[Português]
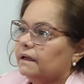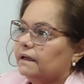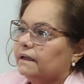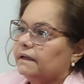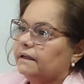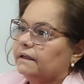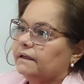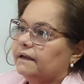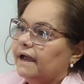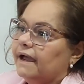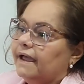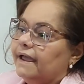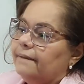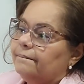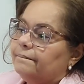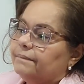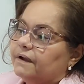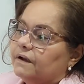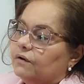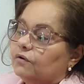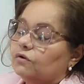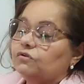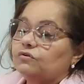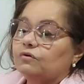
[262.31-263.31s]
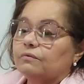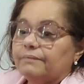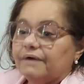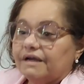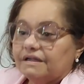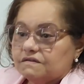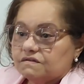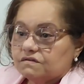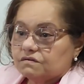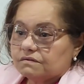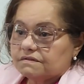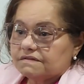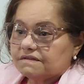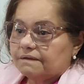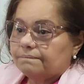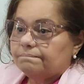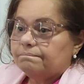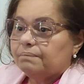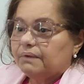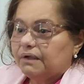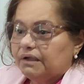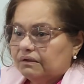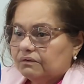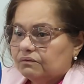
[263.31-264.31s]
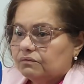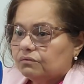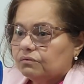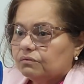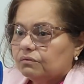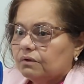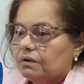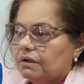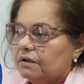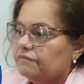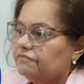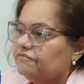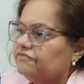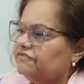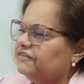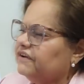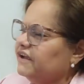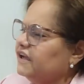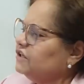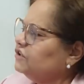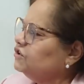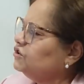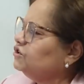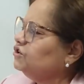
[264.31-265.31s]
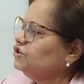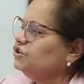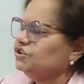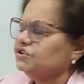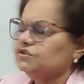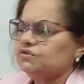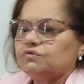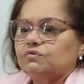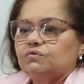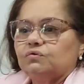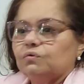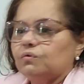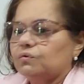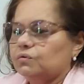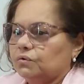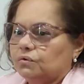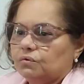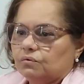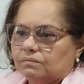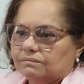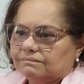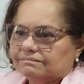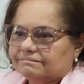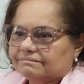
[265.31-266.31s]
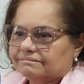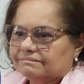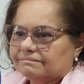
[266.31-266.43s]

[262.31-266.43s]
E na época, o Tomás de Souza Pinto fez de tudo.